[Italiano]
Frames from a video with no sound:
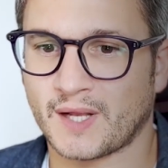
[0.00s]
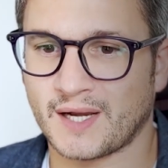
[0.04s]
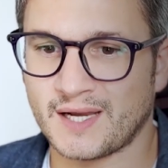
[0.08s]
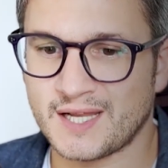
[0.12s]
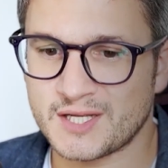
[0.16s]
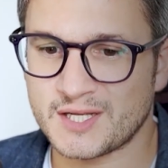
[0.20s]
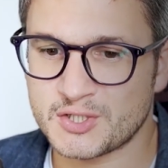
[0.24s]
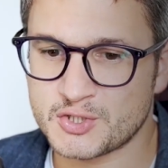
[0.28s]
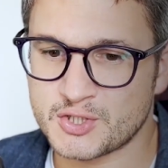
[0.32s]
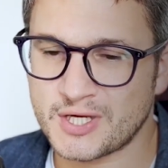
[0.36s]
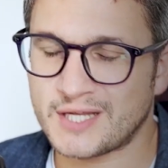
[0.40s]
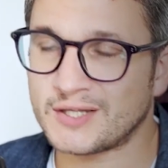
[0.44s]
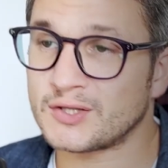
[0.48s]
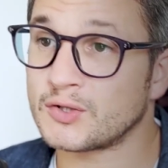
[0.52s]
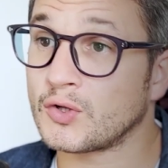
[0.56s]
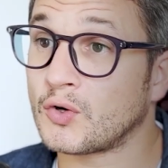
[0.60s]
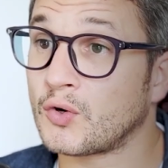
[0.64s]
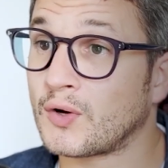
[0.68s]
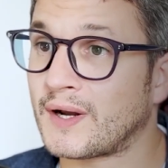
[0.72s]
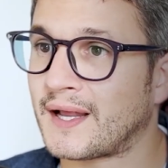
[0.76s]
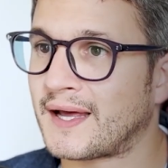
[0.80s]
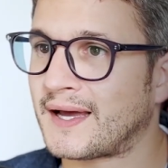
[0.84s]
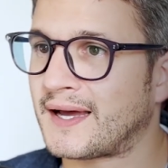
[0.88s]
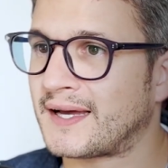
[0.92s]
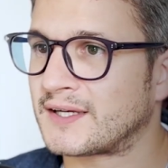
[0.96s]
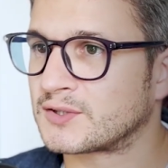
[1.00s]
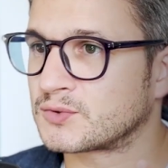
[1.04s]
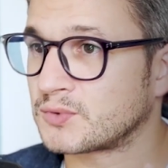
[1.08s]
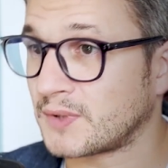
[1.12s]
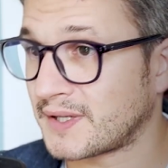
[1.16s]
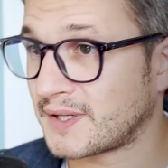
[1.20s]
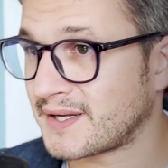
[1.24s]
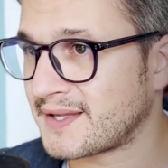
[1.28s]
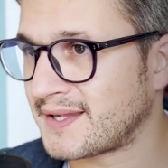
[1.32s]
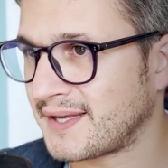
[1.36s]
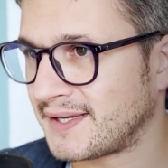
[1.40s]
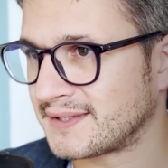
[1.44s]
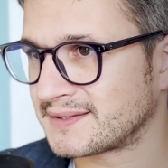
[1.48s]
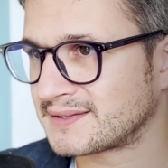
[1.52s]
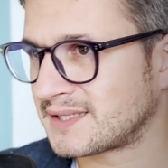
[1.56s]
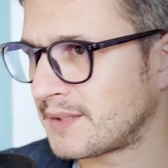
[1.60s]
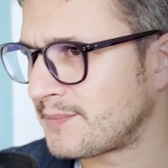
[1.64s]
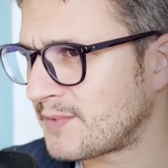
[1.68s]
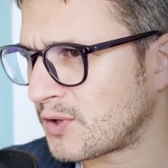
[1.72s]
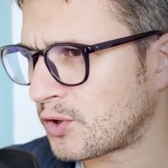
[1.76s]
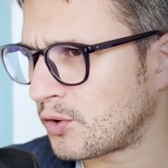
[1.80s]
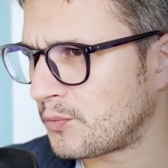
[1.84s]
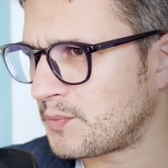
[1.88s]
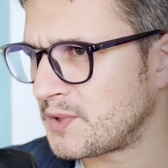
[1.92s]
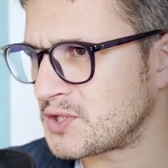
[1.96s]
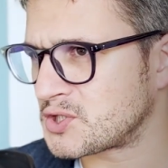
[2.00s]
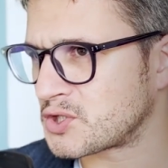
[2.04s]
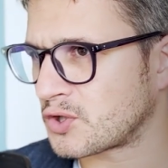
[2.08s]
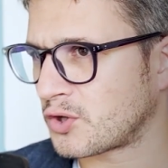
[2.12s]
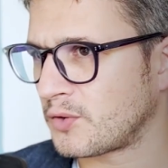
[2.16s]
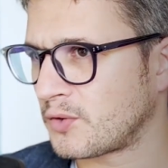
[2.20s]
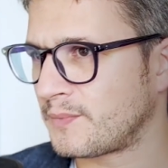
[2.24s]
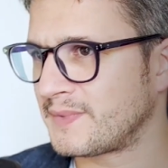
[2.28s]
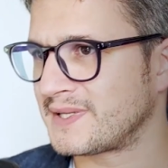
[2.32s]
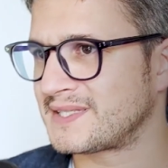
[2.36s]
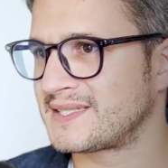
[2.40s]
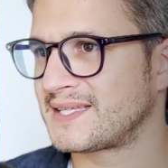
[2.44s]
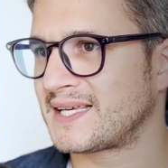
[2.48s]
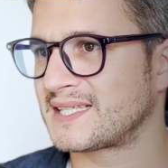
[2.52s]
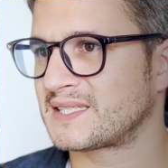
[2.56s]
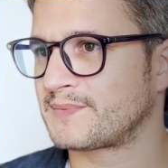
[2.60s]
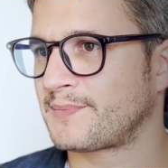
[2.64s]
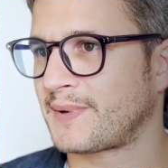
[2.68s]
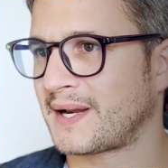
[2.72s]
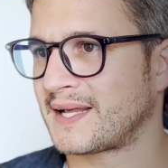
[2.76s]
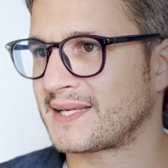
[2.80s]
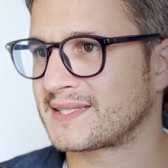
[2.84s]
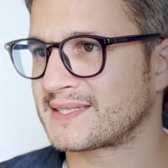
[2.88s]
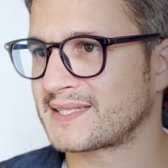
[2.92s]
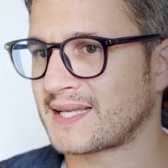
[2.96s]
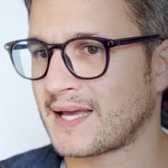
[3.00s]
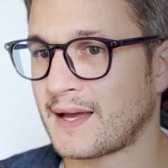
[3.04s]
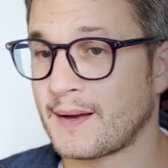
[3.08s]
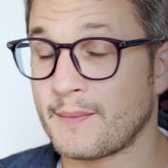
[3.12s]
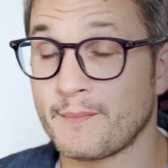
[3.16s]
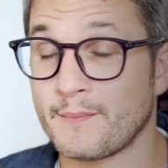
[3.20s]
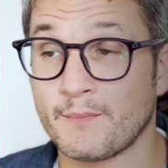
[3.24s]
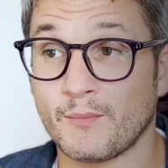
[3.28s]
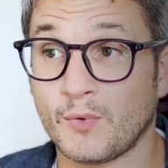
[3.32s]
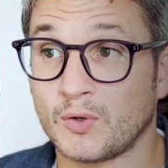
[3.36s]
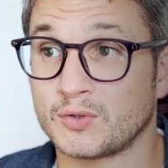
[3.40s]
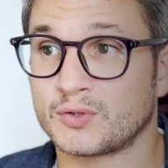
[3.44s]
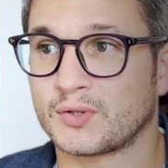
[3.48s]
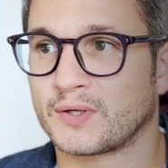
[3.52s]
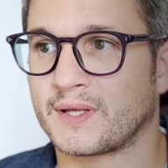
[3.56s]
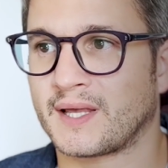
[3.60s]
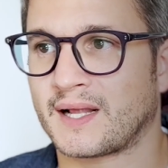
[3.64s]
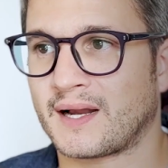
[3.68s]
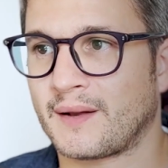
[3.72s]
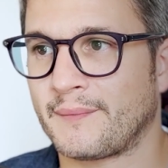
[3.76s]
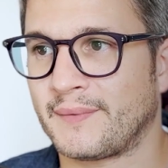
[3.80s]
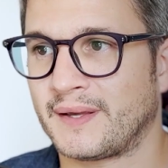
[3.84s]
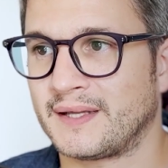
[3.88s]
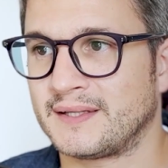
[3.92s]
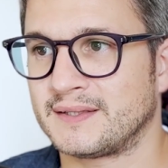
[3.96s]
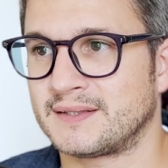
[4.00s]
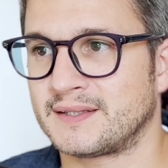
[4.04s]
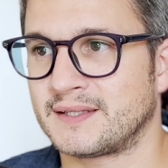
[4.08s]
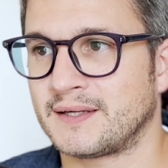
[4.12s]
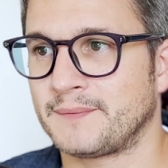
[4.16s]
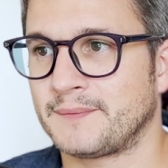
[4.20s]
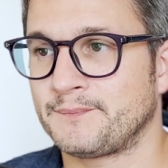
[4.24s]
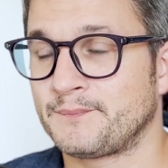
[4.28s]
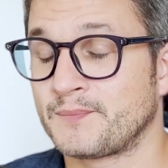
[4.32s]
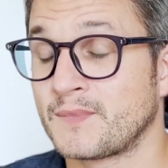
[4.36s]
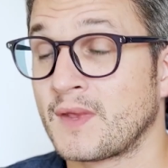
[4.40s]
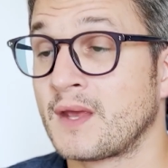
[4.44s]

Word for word: Leggendo la sua richiesta mi colpisce come si è espressa molto chiaramente.